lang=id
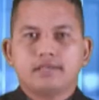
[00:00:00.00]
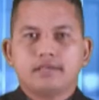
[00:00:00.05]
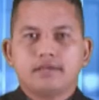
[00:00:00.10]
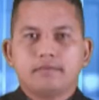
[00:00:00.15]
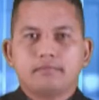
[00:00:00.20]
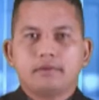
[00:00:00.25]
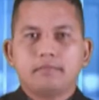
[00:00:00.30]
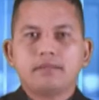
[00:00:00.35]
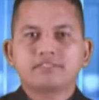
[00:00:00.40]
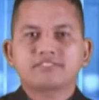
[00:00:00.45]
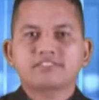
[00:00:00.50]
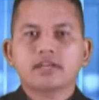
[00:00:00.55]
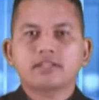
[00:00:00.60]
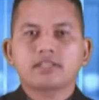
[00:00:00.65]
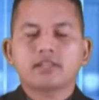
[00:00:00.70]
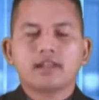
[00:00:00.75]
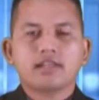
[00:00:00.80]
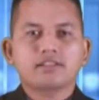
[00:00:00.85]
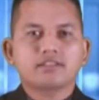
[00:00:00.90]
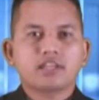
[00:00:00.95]
Pemirsa
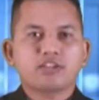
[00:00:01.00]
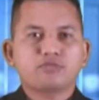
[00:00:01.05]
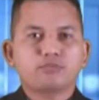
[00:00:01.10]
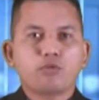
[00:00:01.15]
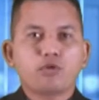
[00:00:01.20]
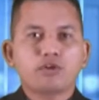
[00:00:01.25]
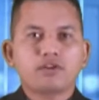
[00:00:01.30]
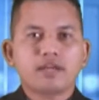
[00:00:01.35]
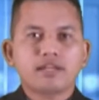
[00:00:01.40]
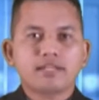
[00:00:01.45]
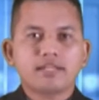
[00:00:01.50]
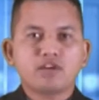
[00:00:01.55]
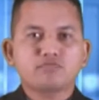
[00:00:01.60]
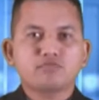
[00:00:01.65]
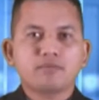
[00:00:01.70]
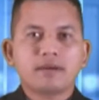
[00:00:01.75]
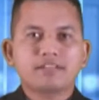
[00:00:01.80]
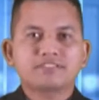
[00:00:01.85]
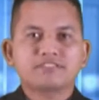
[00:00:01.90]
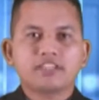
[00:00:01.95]
di Lantas Polda
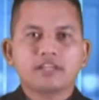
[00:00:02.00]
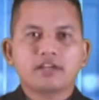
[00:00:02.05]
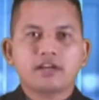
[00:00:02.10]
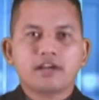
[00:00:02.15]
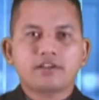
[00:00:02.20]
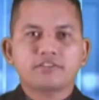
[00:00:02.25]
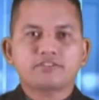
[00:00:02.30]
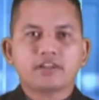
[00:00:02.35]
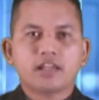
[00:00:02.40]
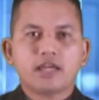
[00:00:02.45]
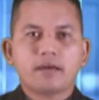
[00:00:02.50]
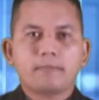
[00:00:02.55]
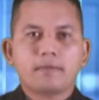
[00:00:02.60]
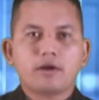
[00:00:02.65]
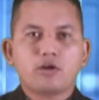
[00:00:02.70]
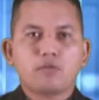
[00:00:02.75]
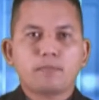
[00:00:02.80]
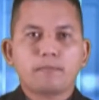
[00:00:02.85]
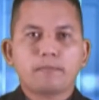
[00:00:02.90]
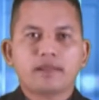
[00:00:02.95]
yang memastikan
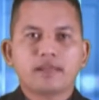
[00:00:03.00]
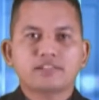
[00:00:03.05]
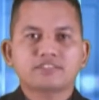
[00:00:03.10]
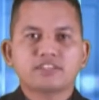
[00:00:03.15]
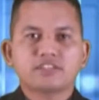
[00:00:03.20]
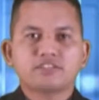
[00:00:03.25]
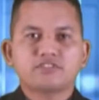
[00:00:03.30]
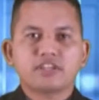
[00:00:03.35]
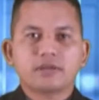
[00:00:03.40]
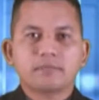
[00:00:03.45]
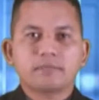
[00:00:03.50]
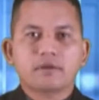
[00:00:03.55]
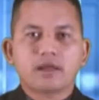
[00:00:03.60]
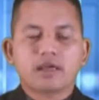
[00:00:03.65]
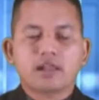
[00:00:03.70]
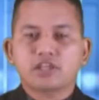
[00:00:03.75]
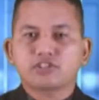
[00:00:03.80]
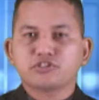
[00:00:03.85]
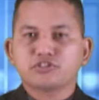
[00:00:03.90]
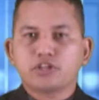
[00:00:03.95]
selama operasi
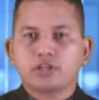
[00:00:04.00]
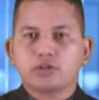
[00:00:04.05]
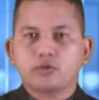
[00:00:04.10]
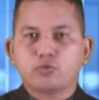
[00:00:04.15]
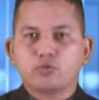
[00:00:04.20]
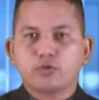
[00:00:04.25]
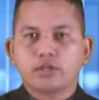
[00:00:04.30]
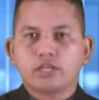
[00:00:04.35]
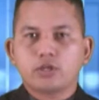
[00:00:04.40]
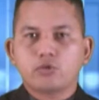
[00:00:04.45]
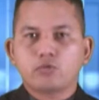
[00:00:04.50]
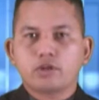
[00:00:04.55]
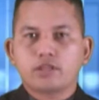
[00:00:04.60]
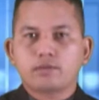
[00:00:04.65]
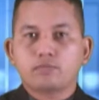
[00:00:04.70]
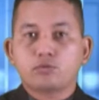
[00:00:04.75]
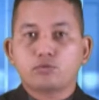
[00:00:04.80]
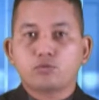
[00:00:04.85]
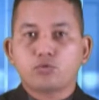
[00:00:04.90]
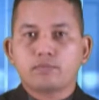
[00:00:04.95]
Zebra Lancang Kuning
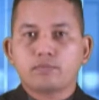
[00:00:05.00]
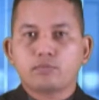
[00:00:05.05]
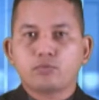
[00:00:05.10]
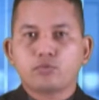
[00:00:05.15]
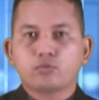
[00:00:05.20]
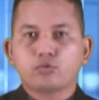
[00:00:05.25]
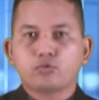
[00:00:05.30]
2022,